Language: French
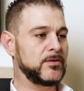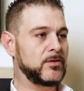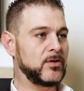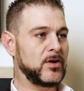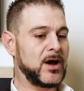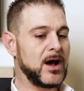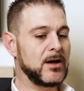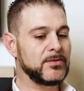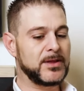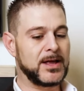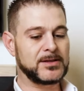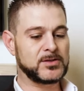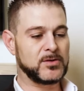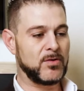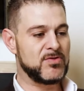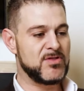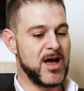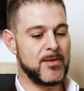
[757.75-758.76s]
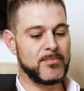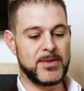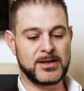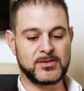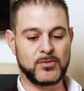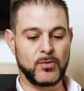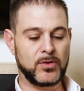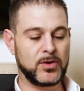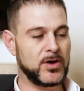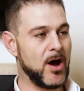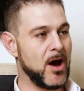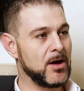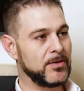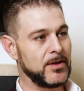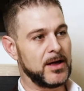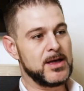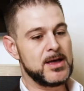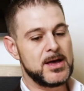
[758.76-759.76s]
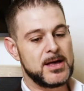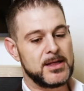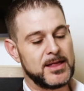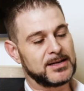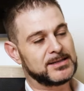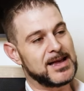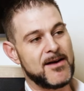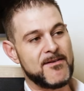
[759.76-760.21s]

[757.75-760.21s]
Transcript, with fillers: Tu rentres dans son âme, dans son cœur, dans, sa